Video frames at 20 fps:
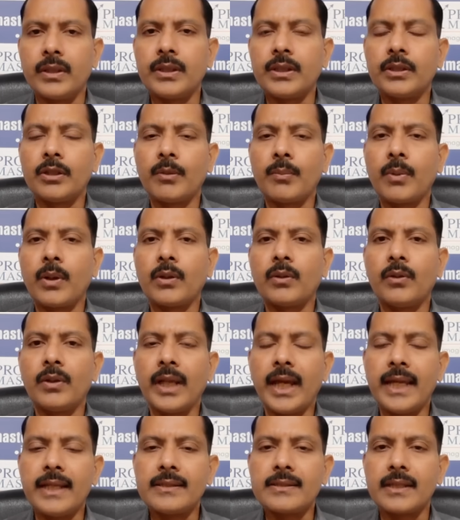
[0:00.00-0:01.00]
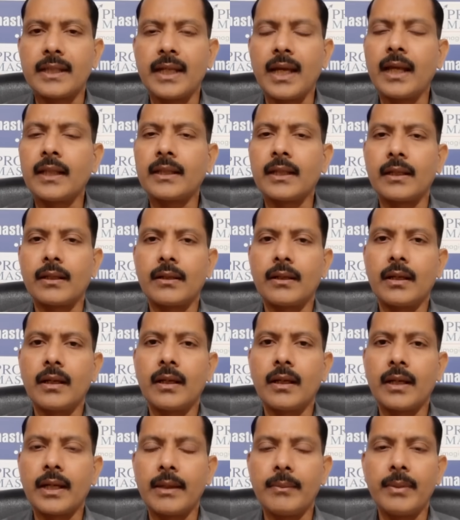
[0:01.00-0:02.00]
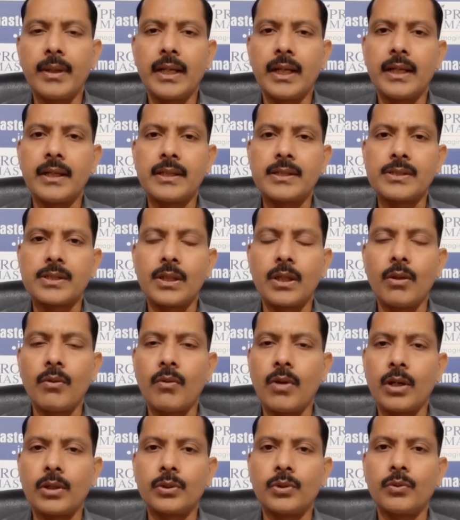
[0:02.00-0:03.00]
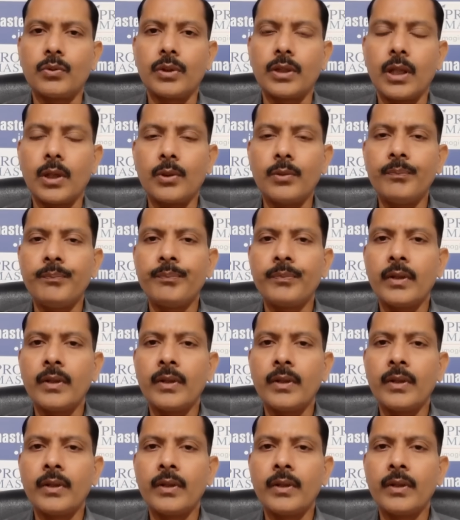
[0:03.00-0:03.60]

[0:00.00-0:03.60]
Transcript: దీంతోపాటు డైస్ అని అదర్ కెమికల్ ఇండస్ట్రీలో వాడుతూ ఉంటారు